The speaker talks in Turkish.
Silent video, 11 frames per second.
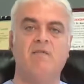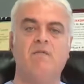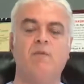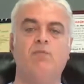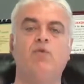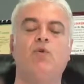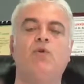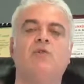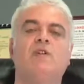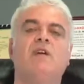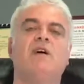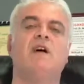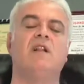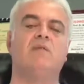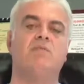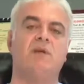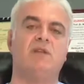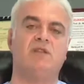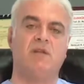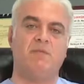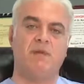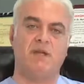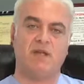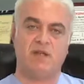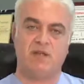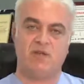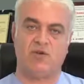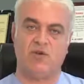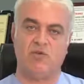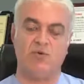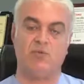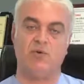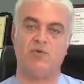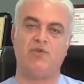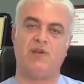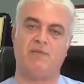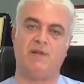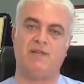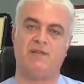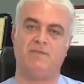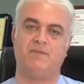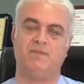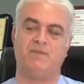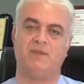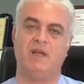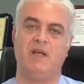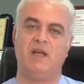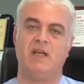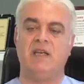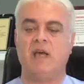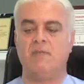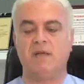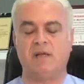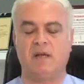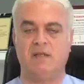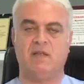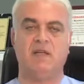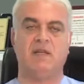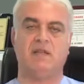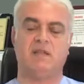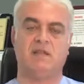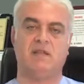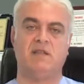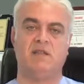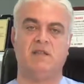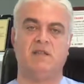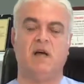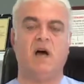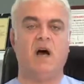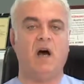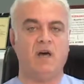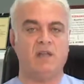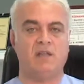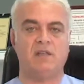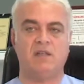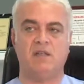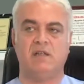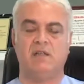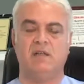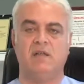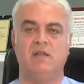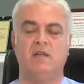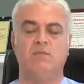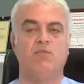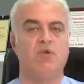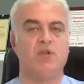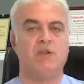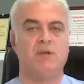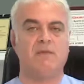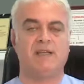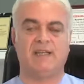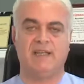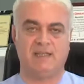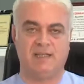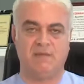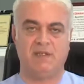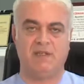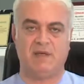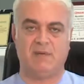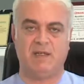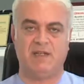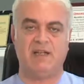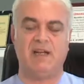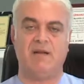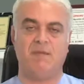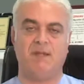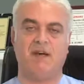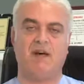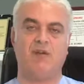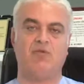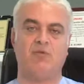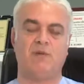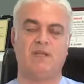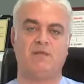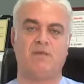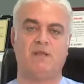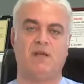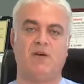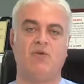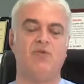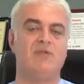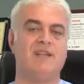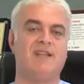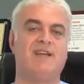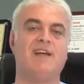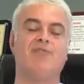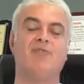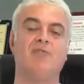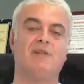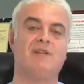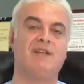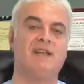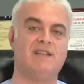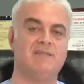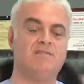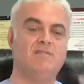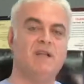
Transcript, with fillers: ve bu ortadan kalkma işlemi yaklaşık ömür boyu sürebilir. Yani bir kanser hastasının ağrısını bu yöntemle kestiğimiz zaman ilelebet ağrı duymaz bir daha. O yüzden dikkatli olması lazım.